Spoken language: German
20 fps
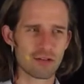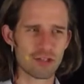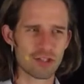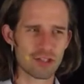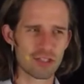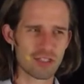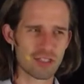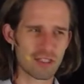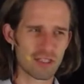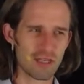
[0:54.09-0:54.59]

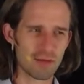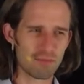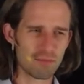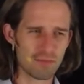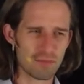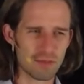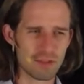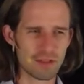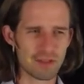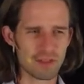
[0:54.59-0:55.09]

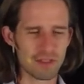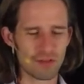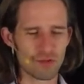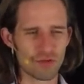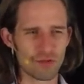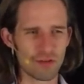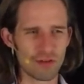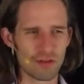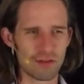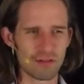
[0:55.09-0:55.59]
stemmt
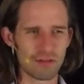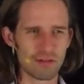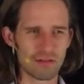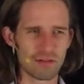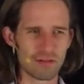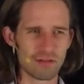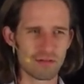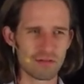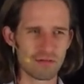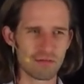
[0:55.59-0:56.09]
natürlich
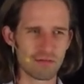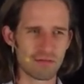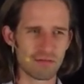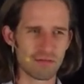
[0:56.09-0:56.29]
dieses,